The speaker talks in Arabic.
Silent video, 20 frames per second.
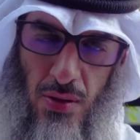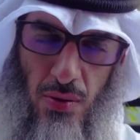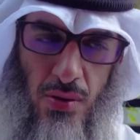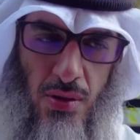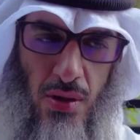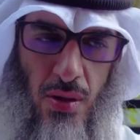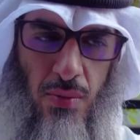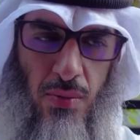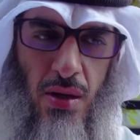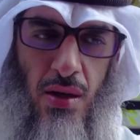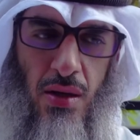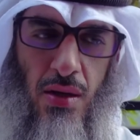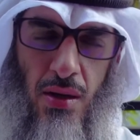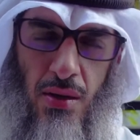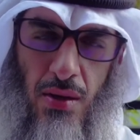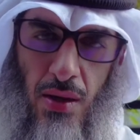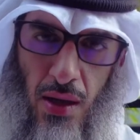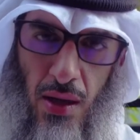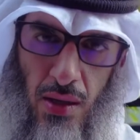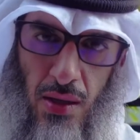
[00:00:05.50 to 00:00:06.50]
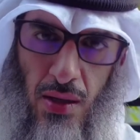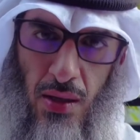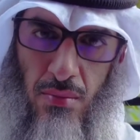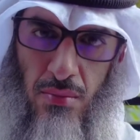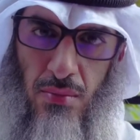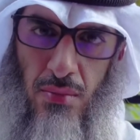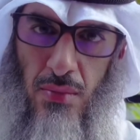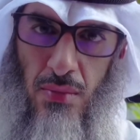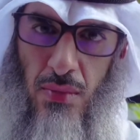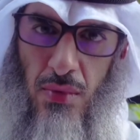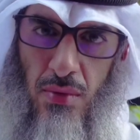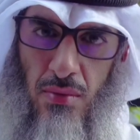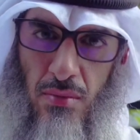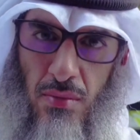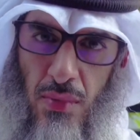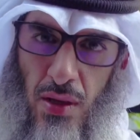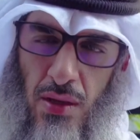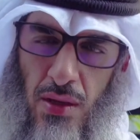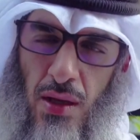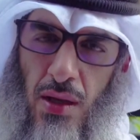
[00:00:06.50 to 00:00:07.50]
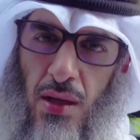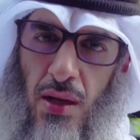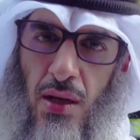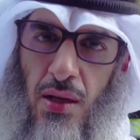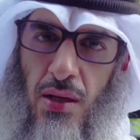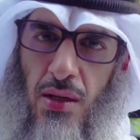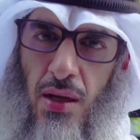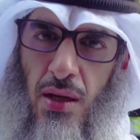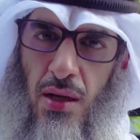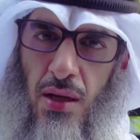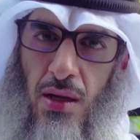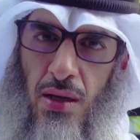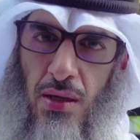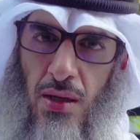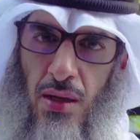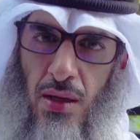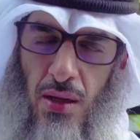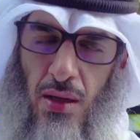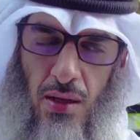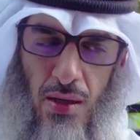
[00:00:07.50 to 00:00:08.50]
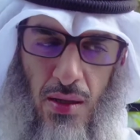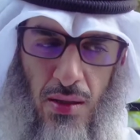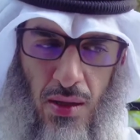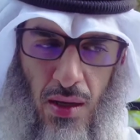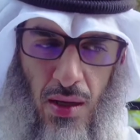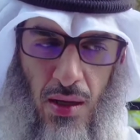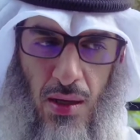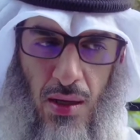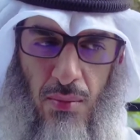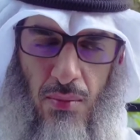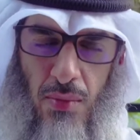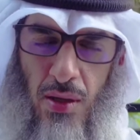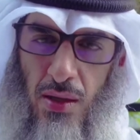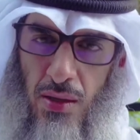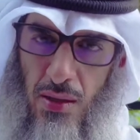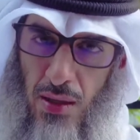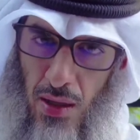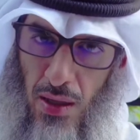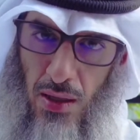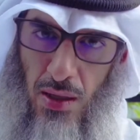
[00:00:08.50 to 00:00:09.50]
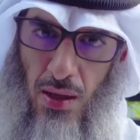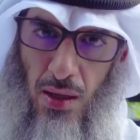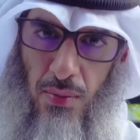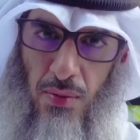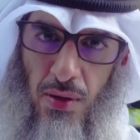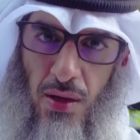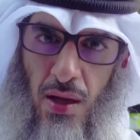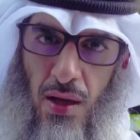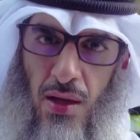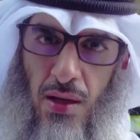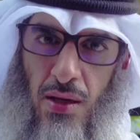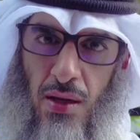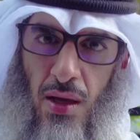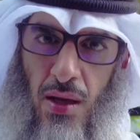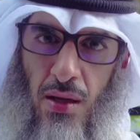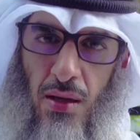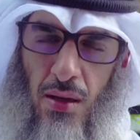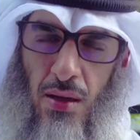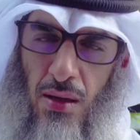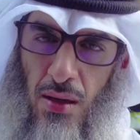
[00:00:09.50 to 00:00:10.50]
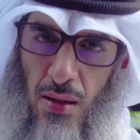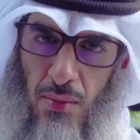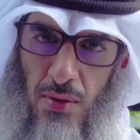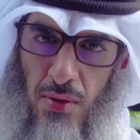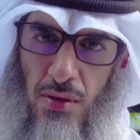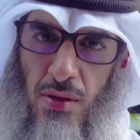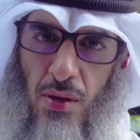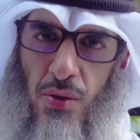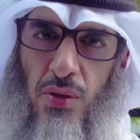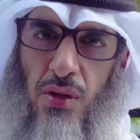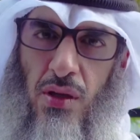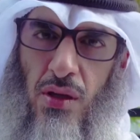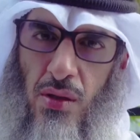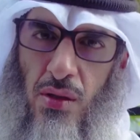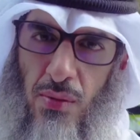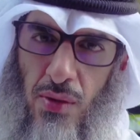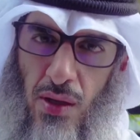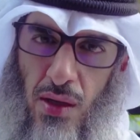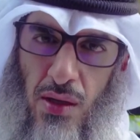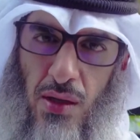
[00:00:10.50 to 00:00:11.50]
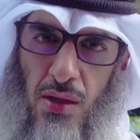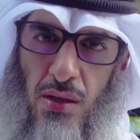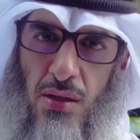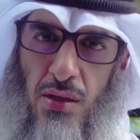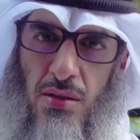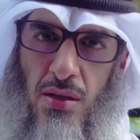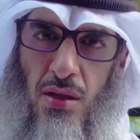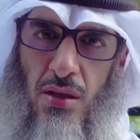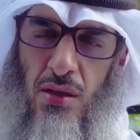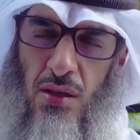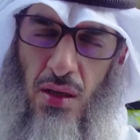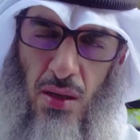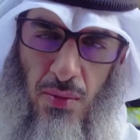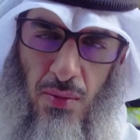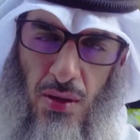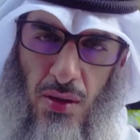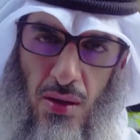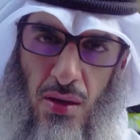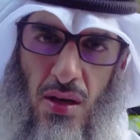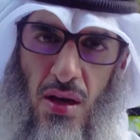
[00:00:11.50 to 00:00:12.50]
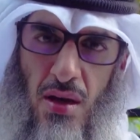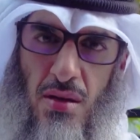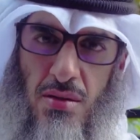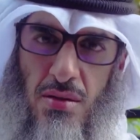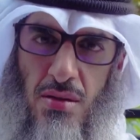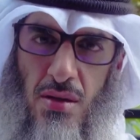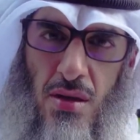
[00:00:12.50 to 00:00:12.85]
وجل بأن نتعلم معنى لا إله إلا الله نتعلم ما يتعلق بلا إله إلا الله بالتوحيد بالعقيدة الصحيحة بالإخلاص